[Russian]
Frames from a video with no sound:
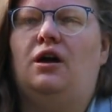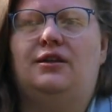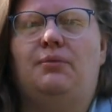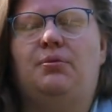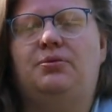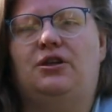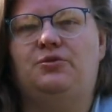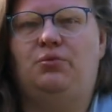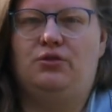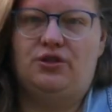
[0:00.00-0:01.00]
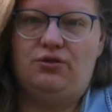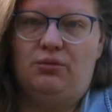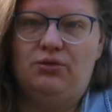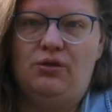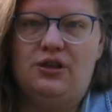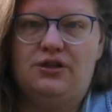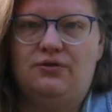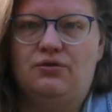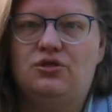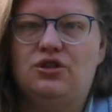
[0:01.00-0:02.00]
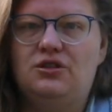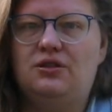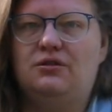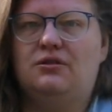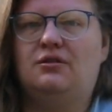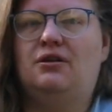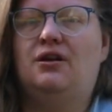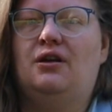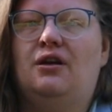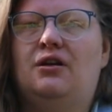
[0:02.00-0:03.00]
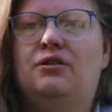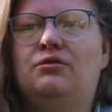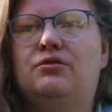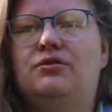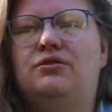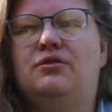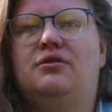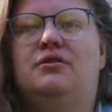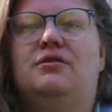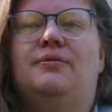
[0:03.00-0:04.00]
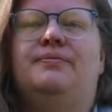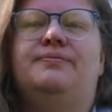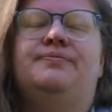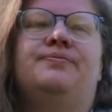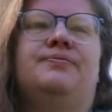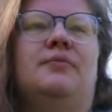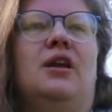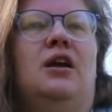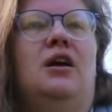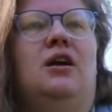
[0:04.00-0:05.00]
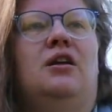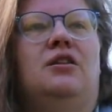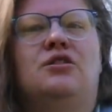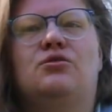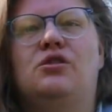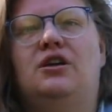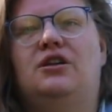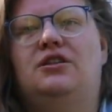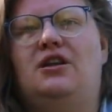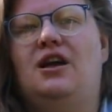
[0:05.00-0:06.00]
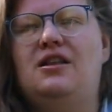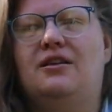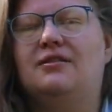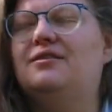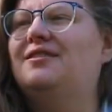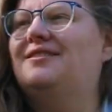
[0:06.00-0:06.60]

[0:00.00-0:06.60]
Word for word: она попыталась полностью обнулить свою жизнь. Ну вот а, насколько это реально,